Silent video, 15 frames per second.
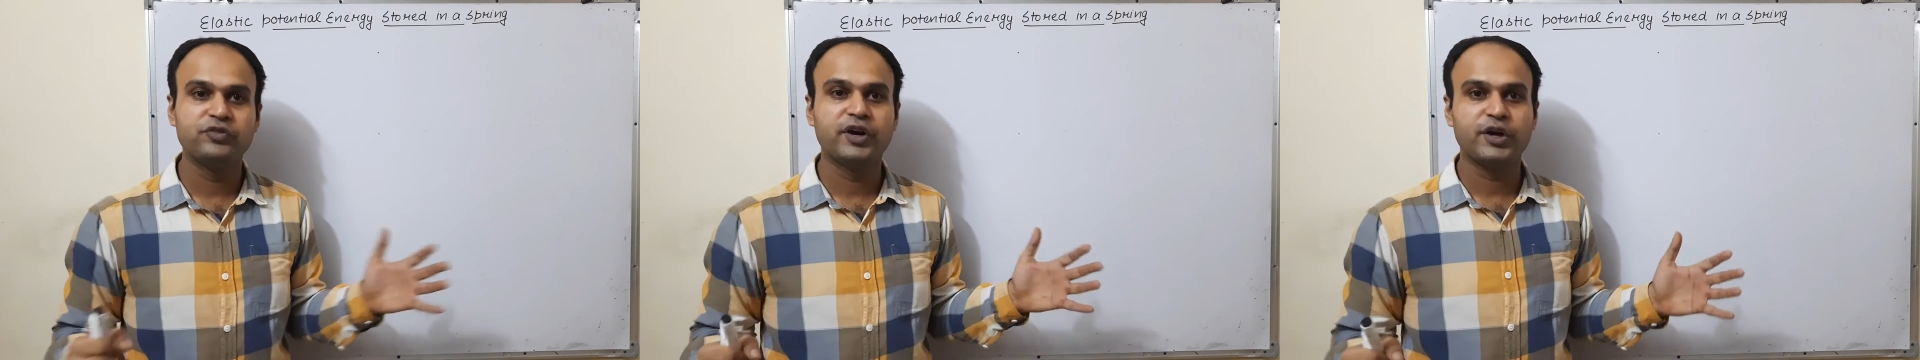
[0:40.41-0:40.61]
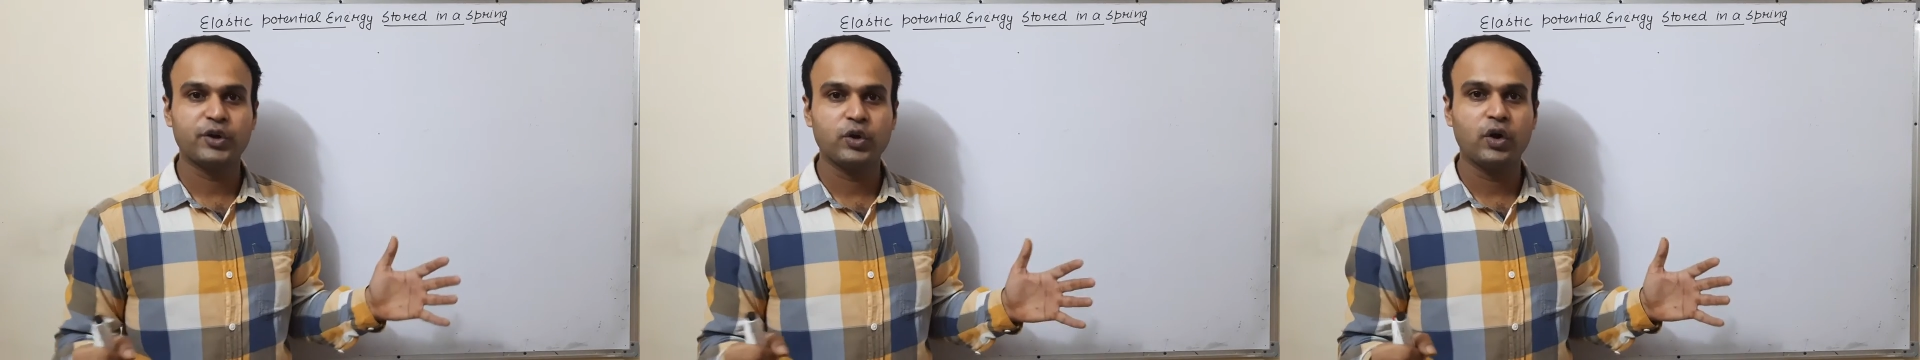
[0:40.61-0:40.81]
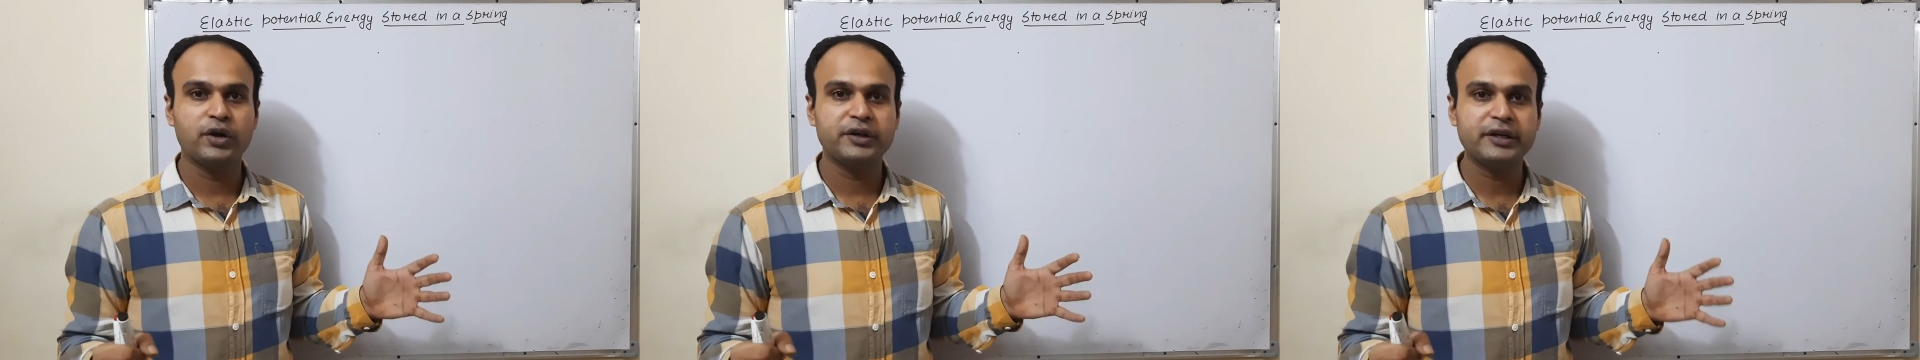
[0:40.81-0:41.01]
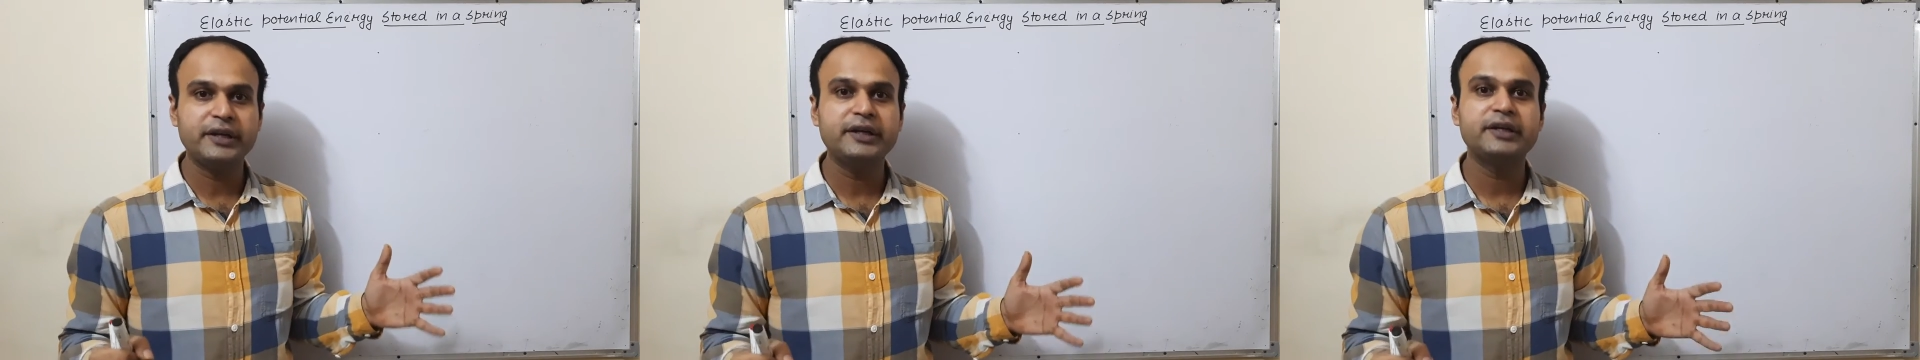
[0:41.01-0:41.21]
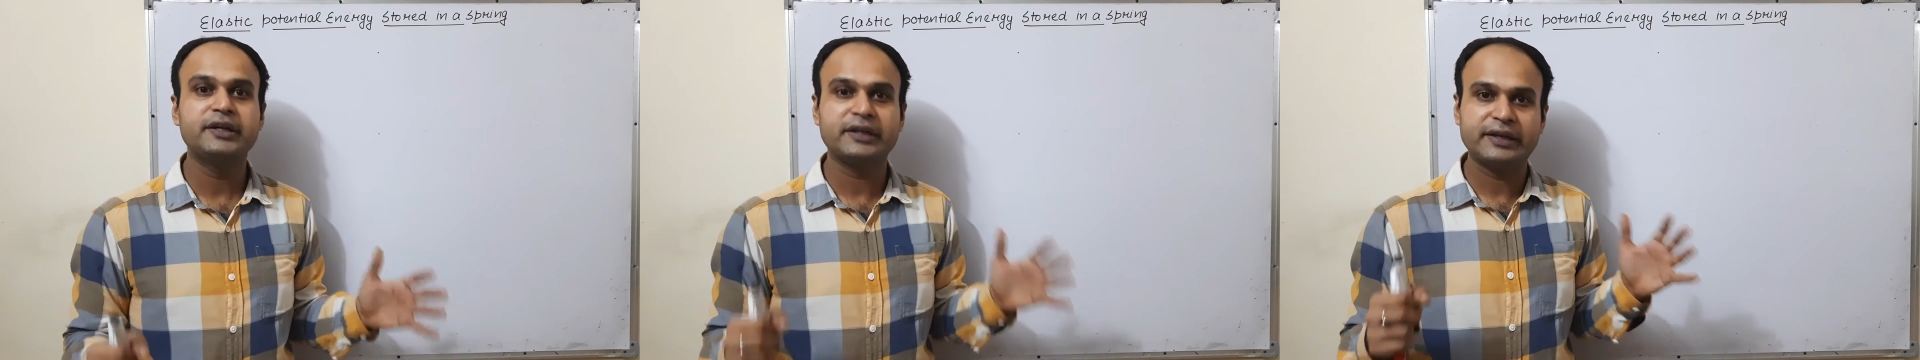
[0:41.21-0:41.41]
वर्क ऑन
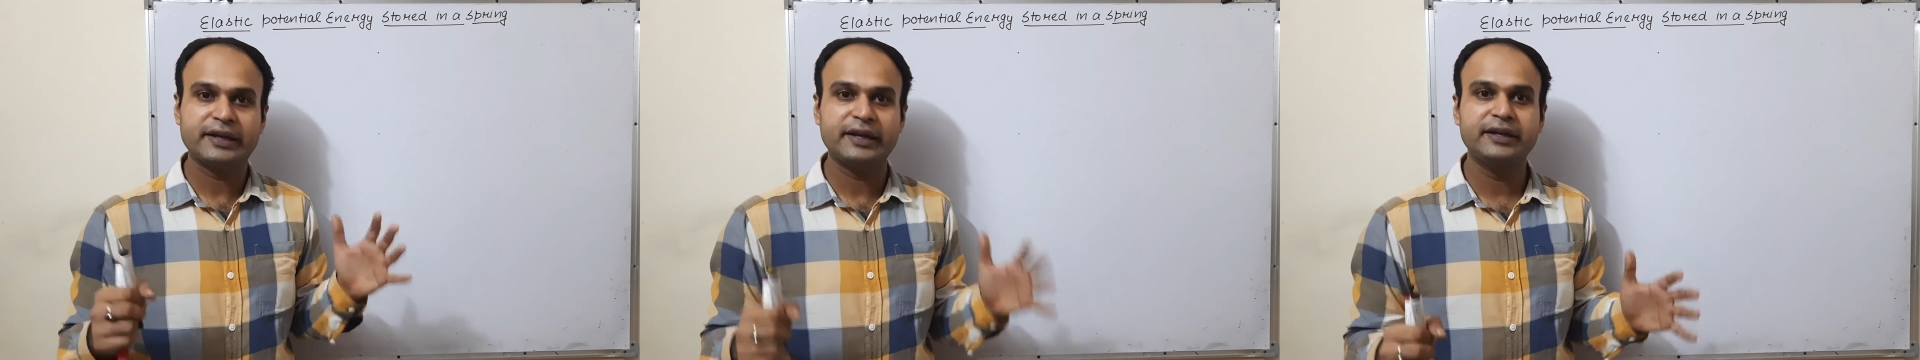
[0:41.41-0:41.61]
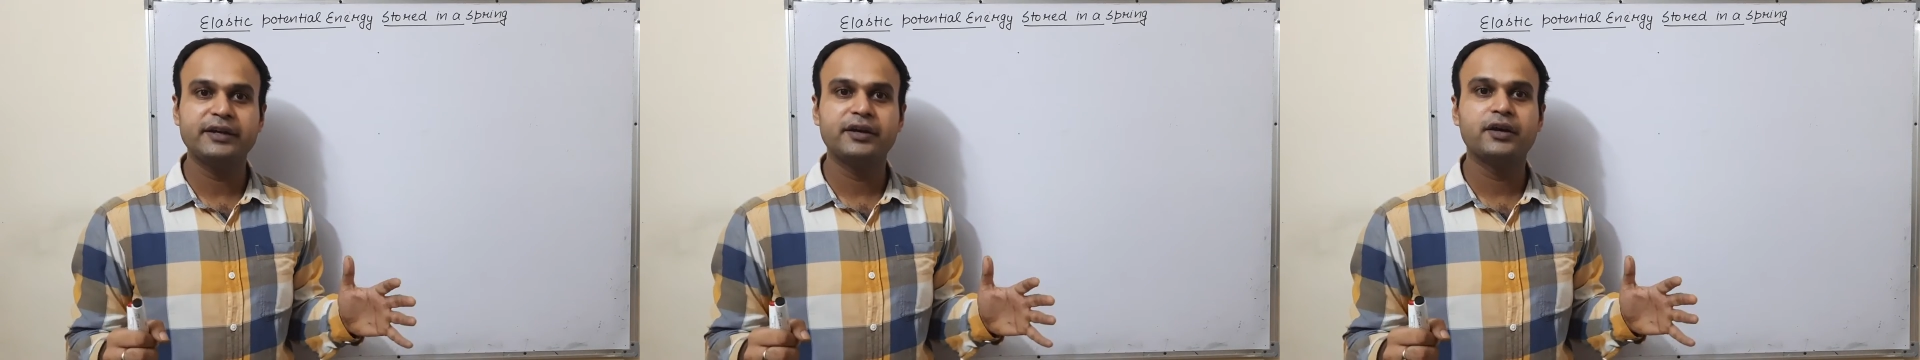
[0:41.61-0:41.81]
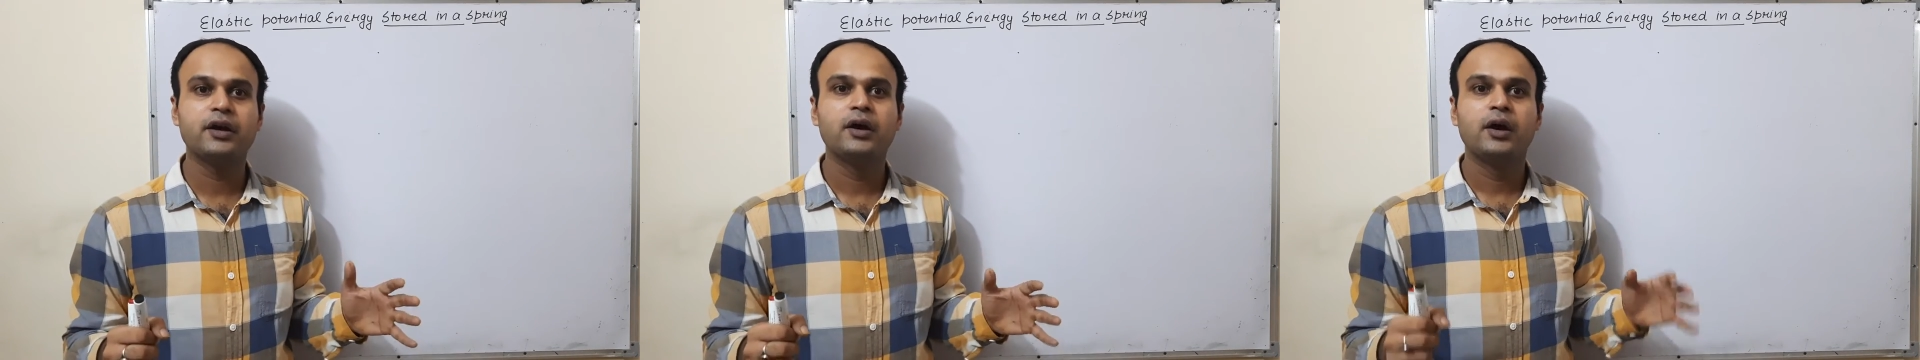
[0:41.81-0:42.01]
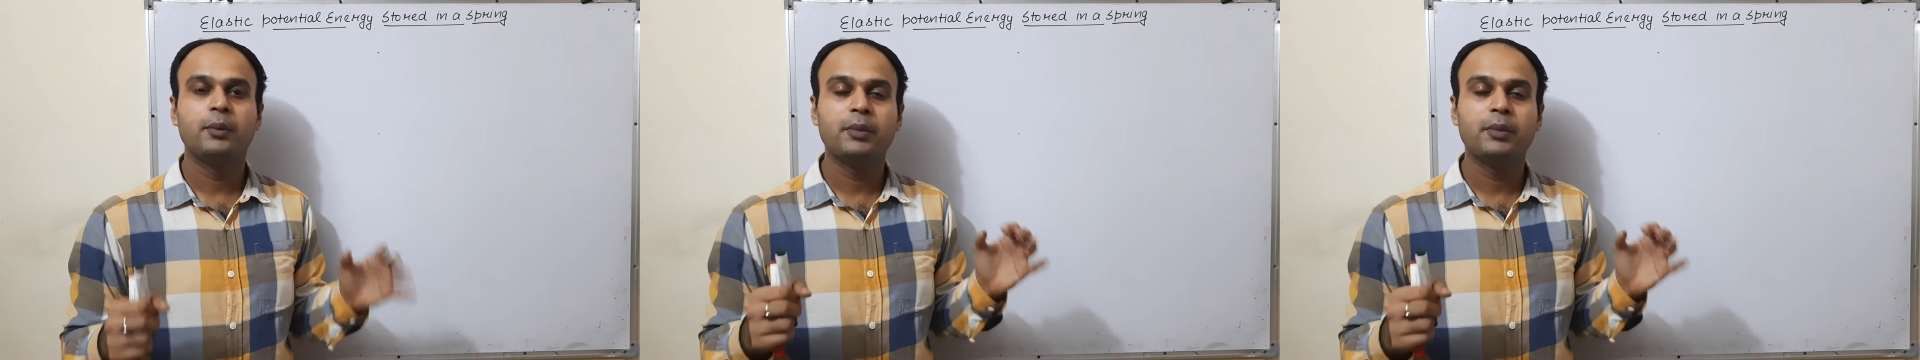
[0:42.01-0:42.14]
इट क्लियर